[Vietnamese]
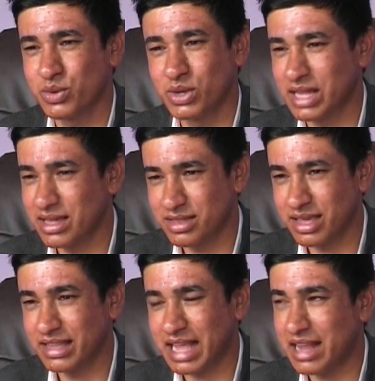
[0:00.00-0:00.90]
Anh mở
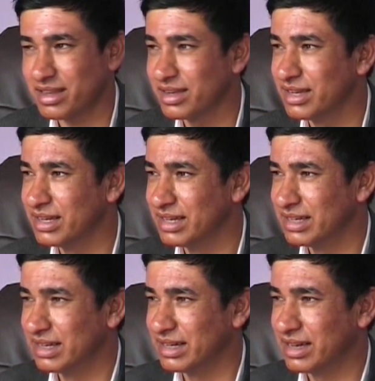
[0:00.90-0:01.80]
màn cho chiến dịch
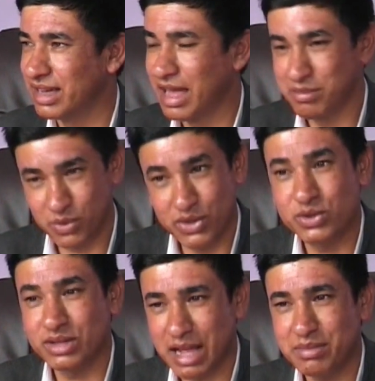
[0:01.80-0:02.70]
hành động dành cho những
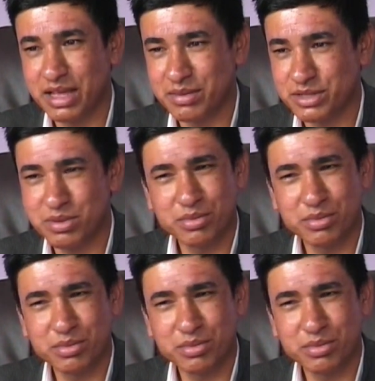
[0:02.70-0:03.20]
người khuyết tật,